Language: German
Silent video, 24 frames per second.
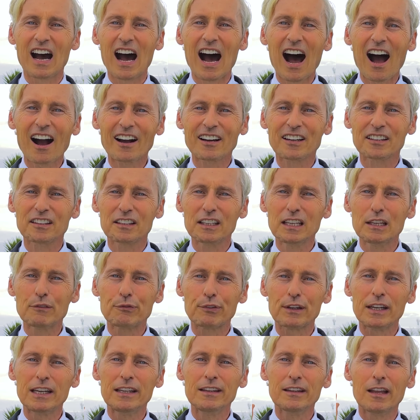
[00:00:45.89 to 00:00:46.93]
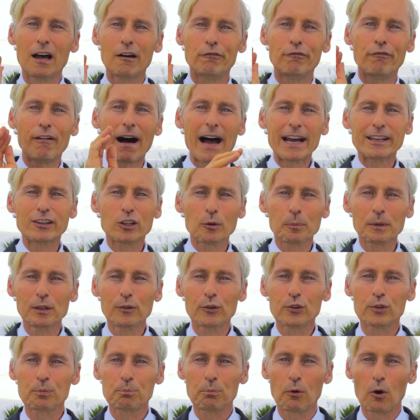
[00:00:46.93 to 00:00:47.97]
aktiv in der
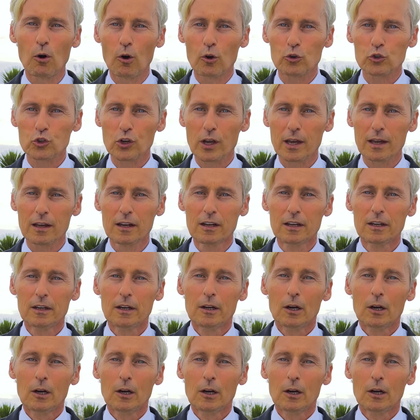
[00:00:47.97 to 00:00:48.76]
Weiterbildungsbranche.